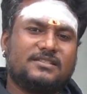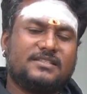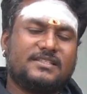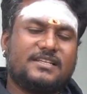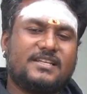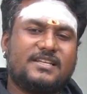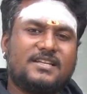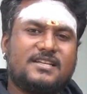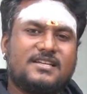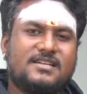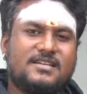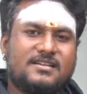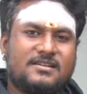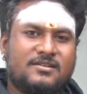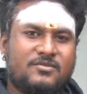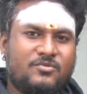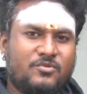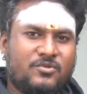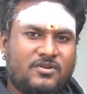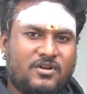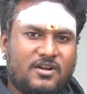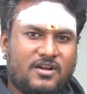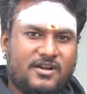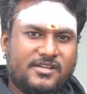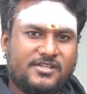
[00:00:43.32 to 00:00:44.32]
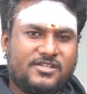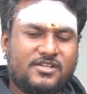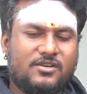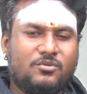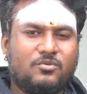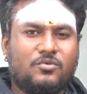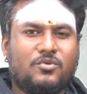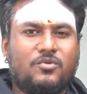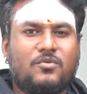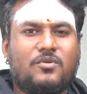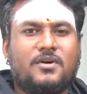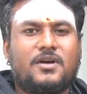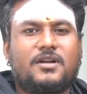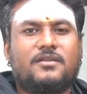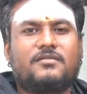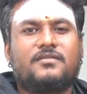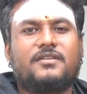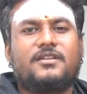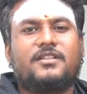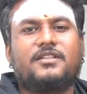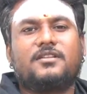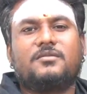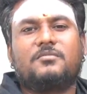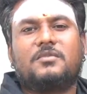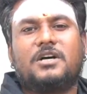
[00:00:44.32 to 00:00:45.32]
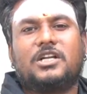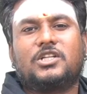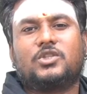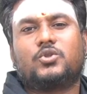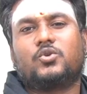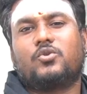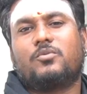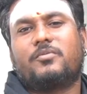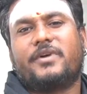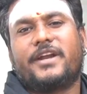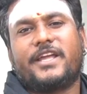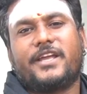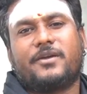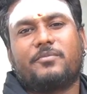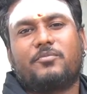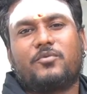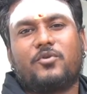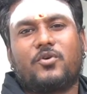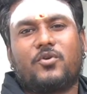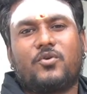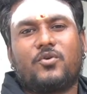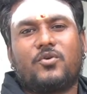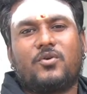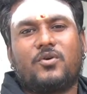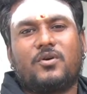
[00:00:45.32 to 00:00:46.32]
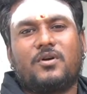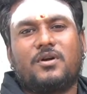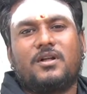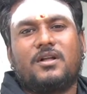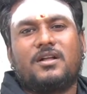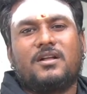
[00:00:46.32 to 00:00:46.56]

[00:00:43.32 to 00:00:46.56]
என்ன காய்ச்சல் ஒரு வாரம் வருது மருத்துவமனைக்கு போகிறோம்